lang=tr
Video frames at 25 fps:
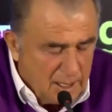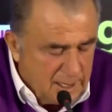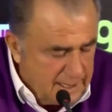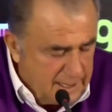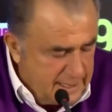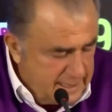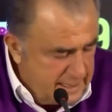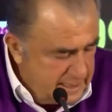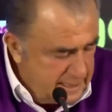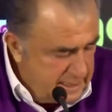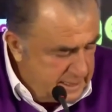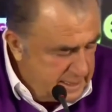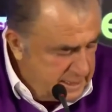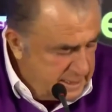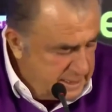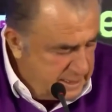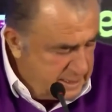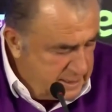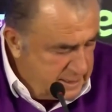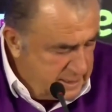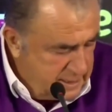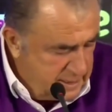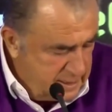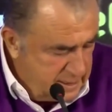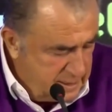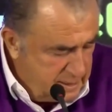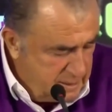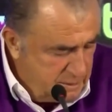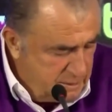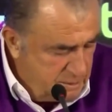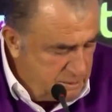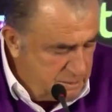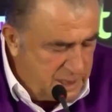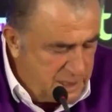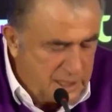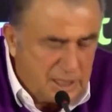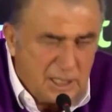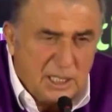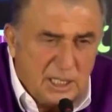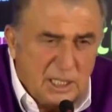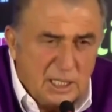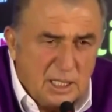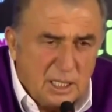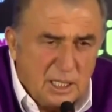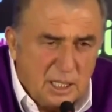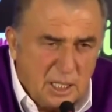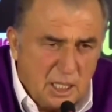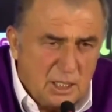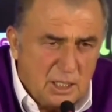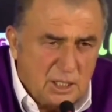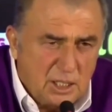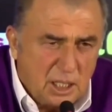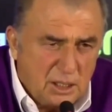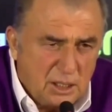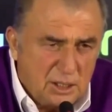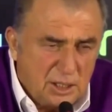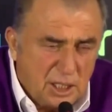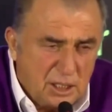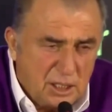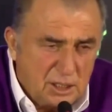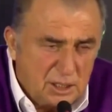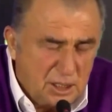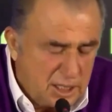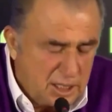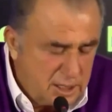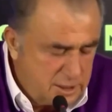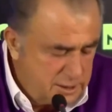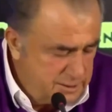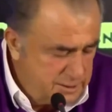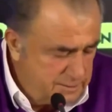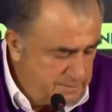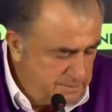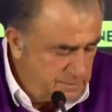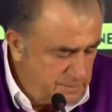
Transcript: e, beni iyi tanıyanlar